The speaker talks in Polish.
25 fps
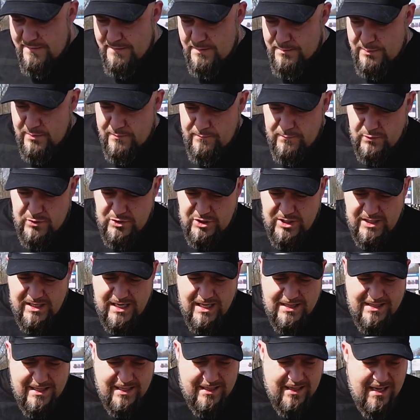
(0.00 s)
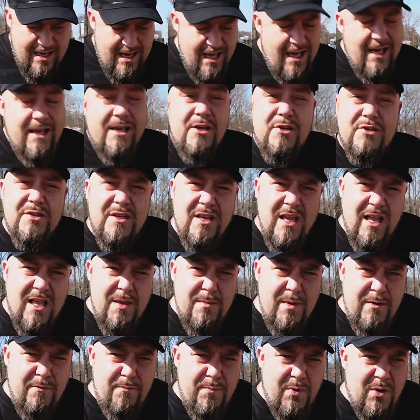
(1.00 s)
nawet po dwóch, trzech latach jeżdżenia
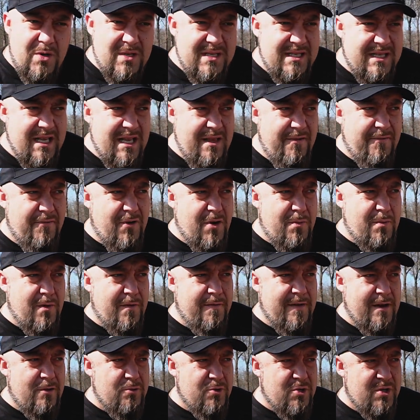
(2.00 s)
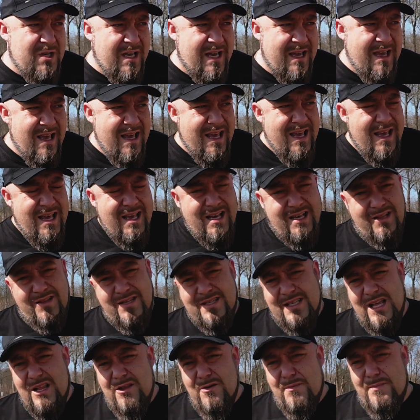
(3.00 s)
nimi w Polsce, informował, że
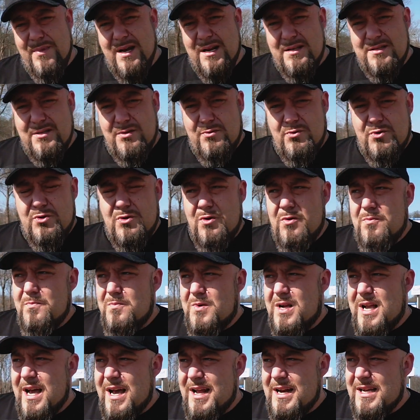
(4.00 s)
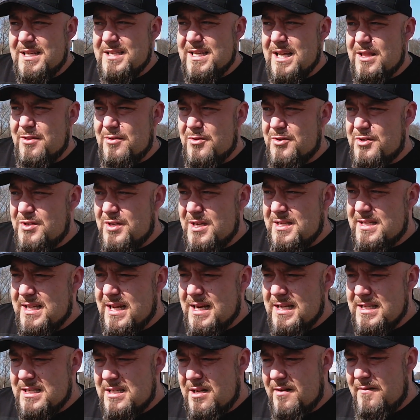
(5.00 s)
dostaną bardzo dużą karę za to, że
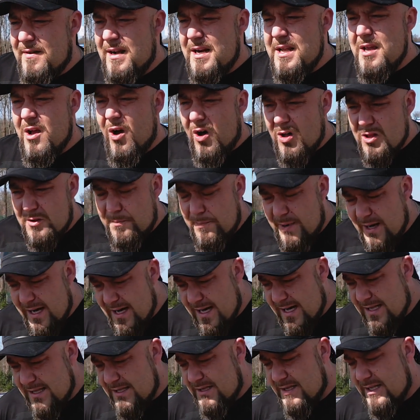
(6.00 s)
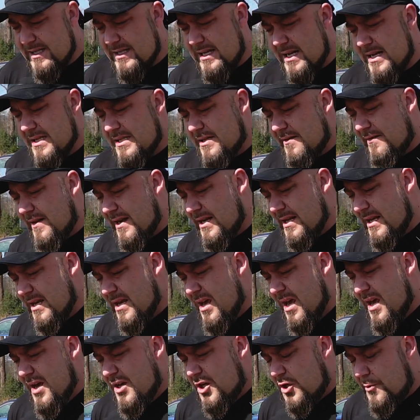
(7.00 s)
zarejestrowali odpad, że zarejestrowali
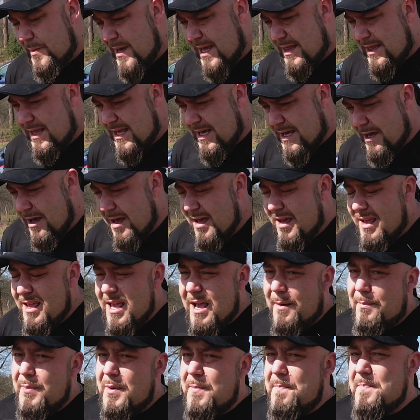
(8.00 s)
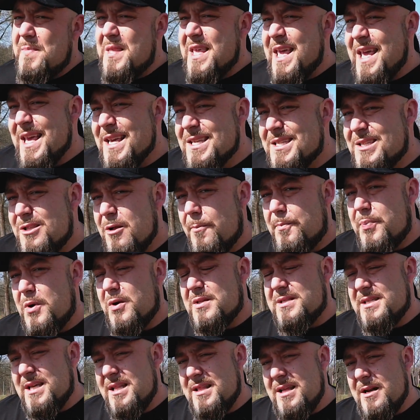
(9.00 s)
śmietnik. Jakby nie jest to
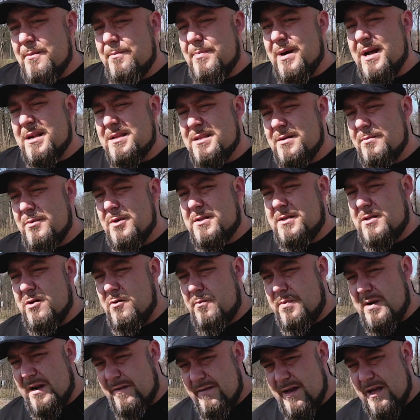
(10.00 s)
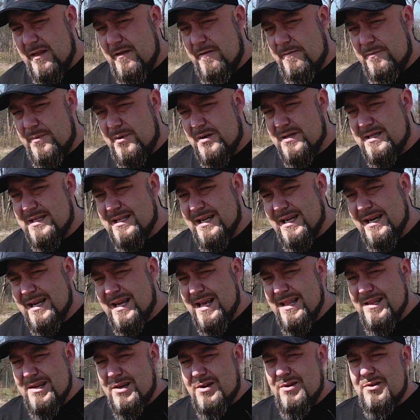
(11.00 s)
proceder bardzo mocno uprawiany w Polsce, ale
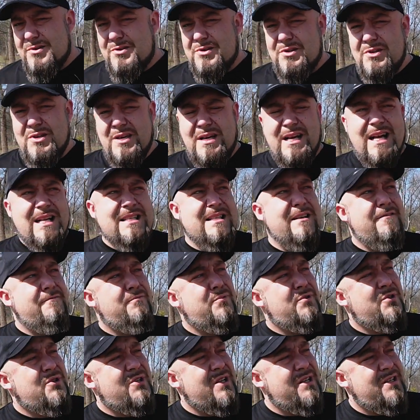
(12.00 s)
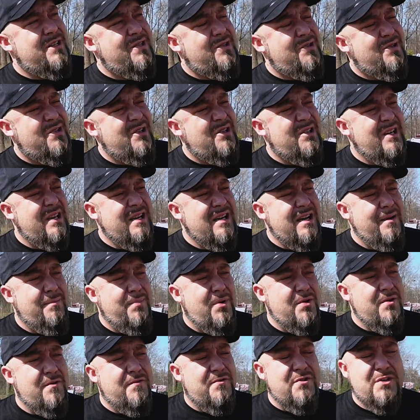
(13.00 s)
kiedy kończy się kasa w budżecie, to się sięga
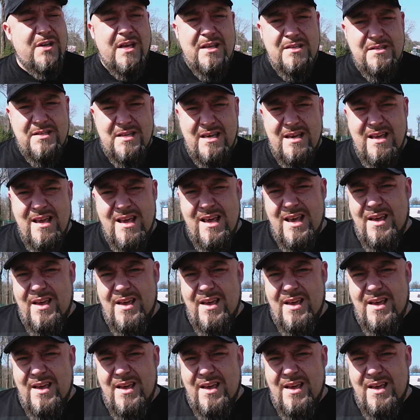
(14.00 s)
po nią wszędzie,